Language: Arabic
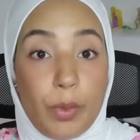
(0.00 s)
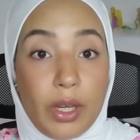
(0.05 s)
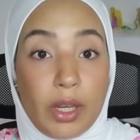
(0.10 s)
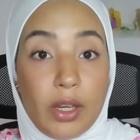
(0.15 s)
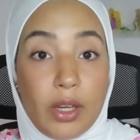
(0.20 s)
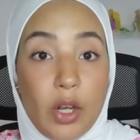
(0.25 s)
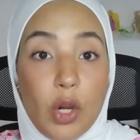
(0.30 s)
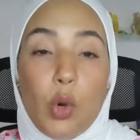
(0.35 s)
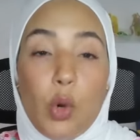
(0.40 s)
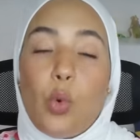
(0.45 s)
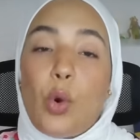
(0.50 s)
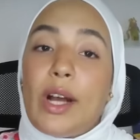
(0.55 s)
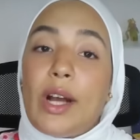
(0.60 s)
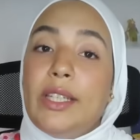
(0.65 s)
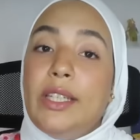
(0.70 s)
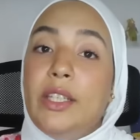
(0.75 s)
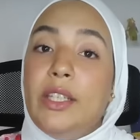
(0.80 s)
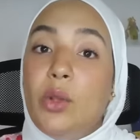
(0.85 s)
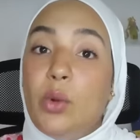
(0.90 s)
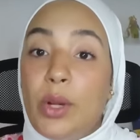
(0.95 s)
بك
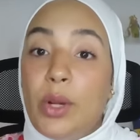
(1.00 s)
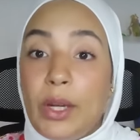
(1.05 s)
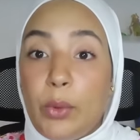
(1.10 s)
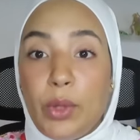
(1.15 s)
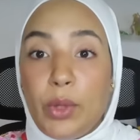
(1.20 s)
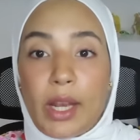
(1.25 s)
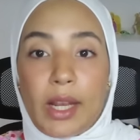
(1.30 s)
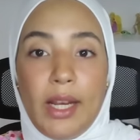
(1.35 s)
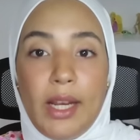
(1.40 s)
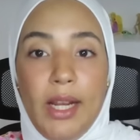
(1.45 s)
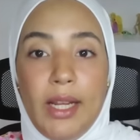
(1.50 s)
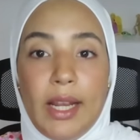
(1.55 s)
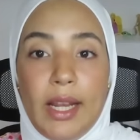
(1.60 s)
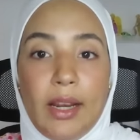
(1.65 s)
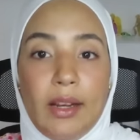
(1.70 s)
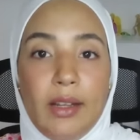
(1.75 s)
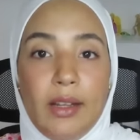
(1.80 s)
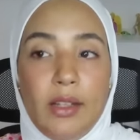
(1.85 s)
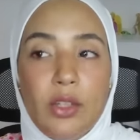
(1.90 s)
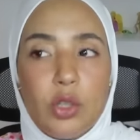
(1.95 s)
وغادي نديرو انا وياك
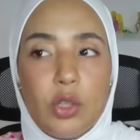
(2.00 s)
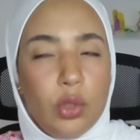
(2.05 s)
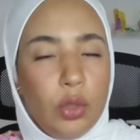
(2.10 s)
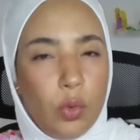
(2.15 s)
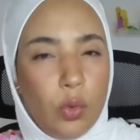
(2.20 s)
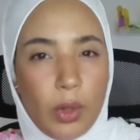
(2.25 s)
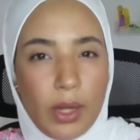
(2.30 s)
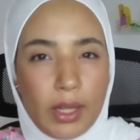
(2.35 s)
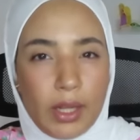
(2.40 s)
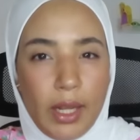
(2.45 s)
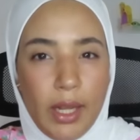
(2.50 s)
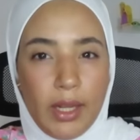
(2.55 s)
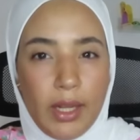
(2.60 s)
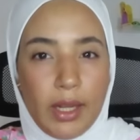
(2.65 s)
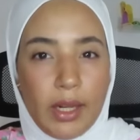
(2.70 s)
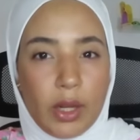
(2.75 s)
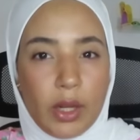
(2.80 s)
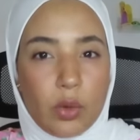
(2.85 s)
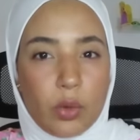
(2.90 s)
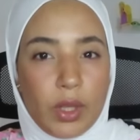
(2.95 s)
الحلال شنو هو هاد
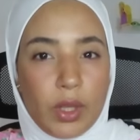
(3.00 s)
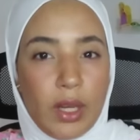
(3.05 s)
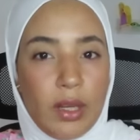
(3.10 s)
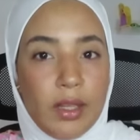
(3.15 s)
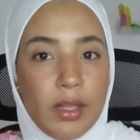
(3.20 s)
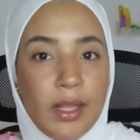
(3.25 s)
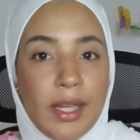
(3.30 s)
الحلال اخويا